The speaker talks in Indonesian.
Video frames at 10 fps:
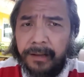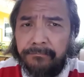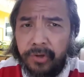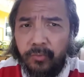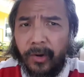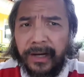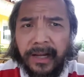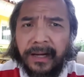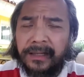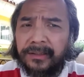berhubungan
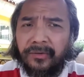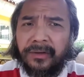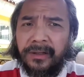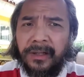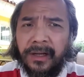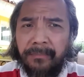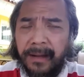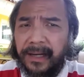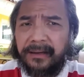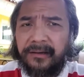dengan hal itu.
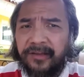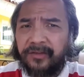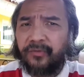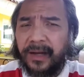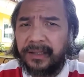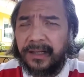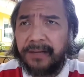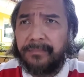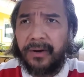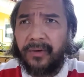Kemarin saya sudah
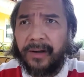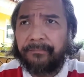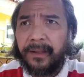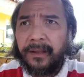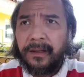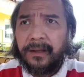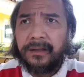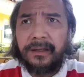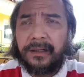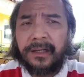katakan bahwa
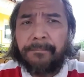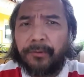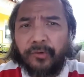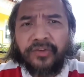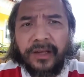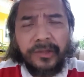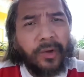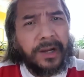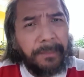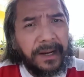eh, keputusan
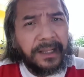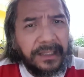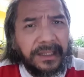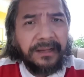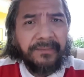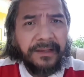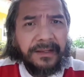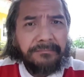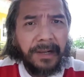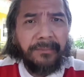itu ada pada kita
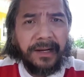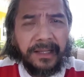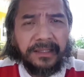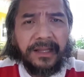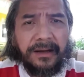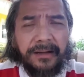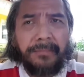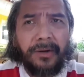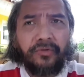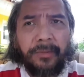bagaimana kita
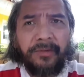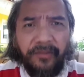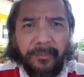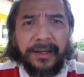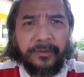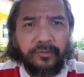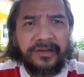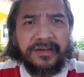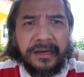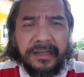mau supaya firman itu
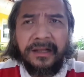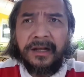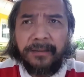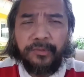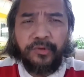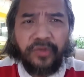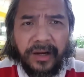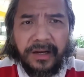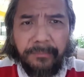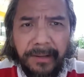terjadi.
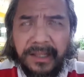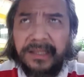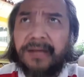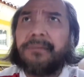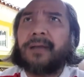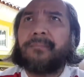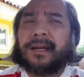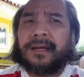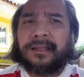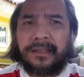Keputusan ada pada kita
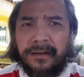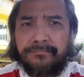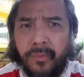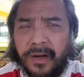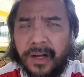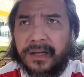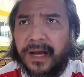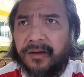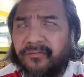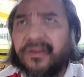bagaimana kita terbuka
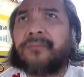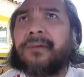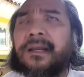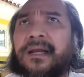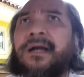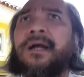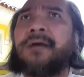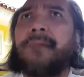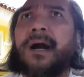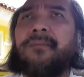dengan firmannya,
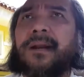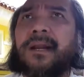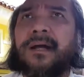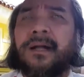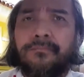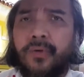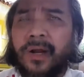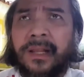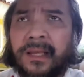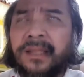bagaimana
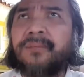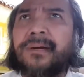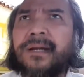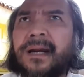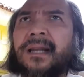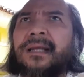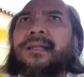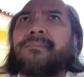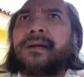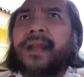bukan hanya kita beneran
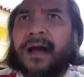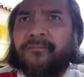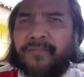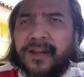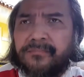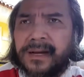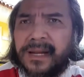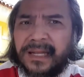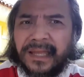kita menangkap firman dan kita